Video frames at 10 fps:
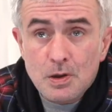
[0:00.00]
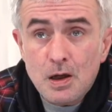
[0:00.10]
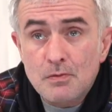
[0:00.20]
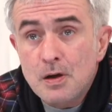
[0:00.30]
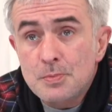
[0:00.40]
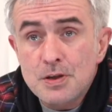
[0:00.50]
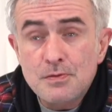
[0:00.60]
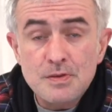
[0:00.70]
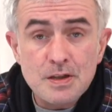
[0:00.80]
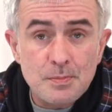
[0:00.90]
как
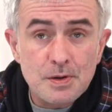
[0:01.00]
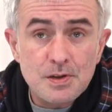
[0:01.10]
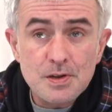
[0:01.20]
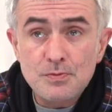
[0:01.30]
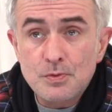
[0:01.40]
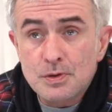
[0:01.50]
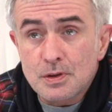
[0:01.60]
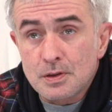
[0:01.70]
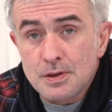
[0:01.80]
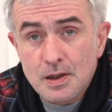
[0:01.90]
вообще взаимодействуют
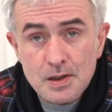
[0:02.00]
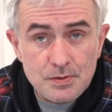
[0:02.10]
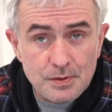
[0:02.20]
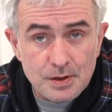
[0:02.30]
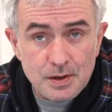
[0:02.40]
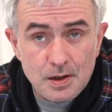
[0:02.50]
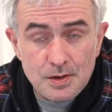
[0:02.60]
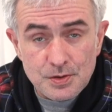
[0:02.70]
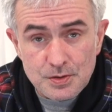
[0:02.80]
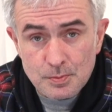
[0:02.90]
лекарства и
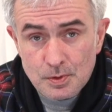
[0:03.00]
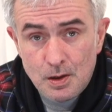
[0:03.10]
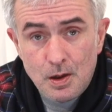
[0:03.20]
организм.